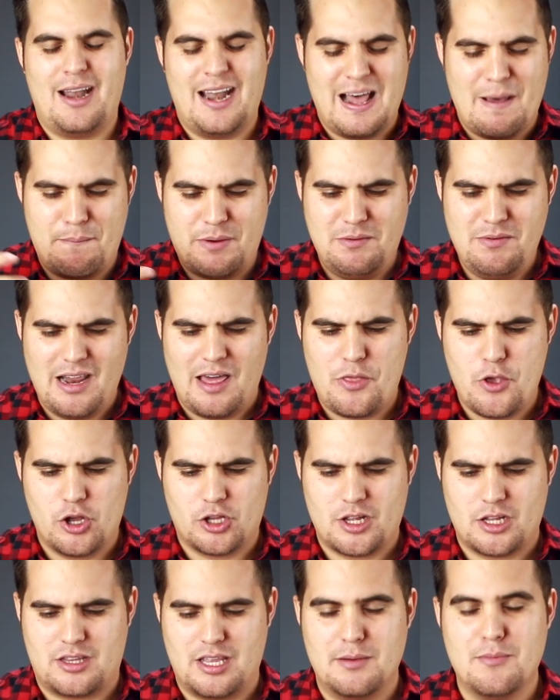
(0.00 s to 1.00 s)
La Biblia
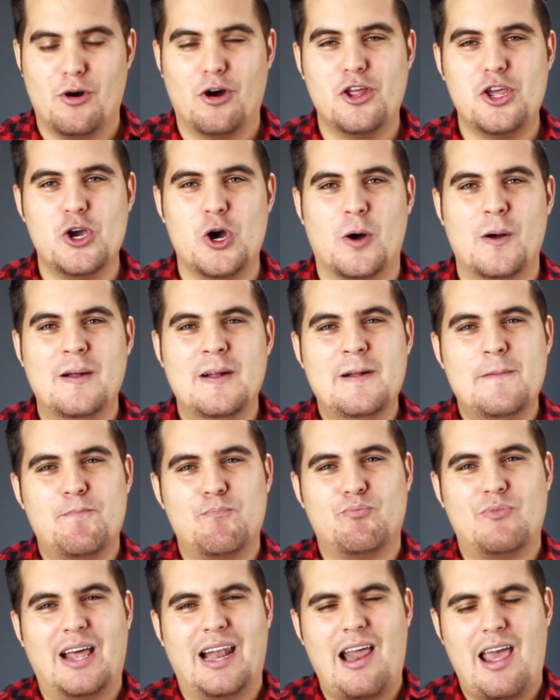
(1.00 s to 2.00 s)
dio testimonio
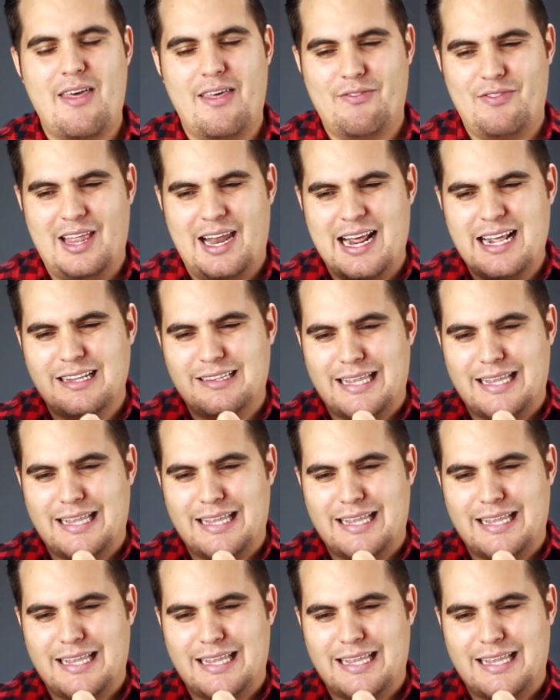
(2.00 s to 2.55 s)
de la,